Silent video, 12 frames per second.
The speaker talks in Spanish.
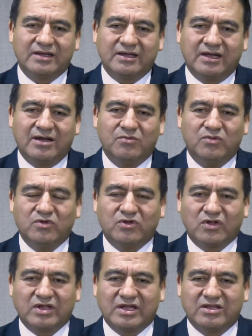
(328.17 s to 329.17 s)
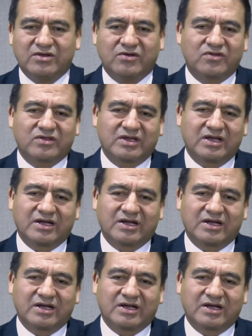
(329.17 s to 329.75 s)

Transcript: el mundo de Dios que